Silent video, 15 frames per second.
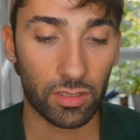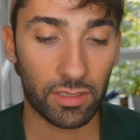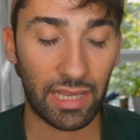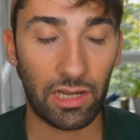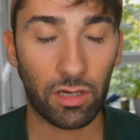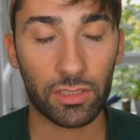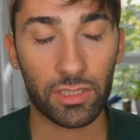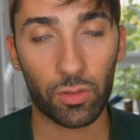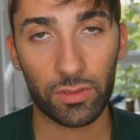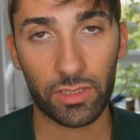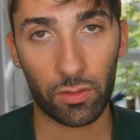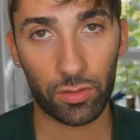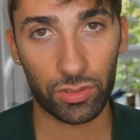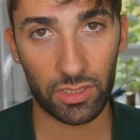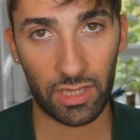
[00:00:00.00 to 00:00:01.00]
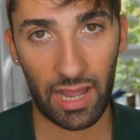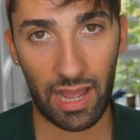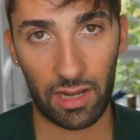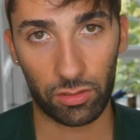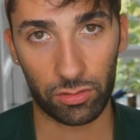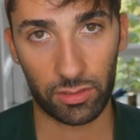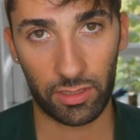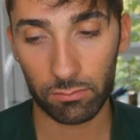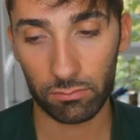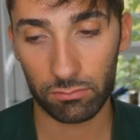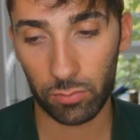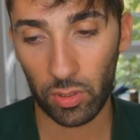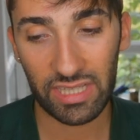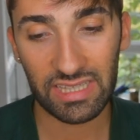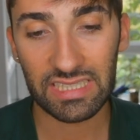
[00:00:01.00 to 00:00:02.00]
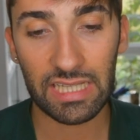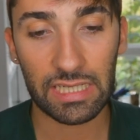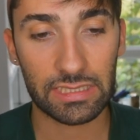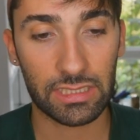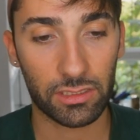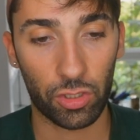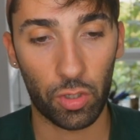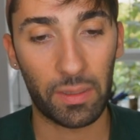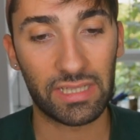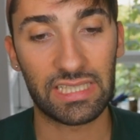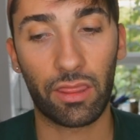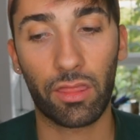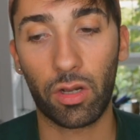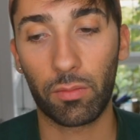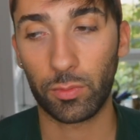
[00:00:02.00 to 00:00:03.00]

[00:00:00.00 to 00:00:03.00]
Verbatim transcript: ¿Qué es lo que te encuentras cuando llegas a Londres? Voy a intentar ser lo más sincero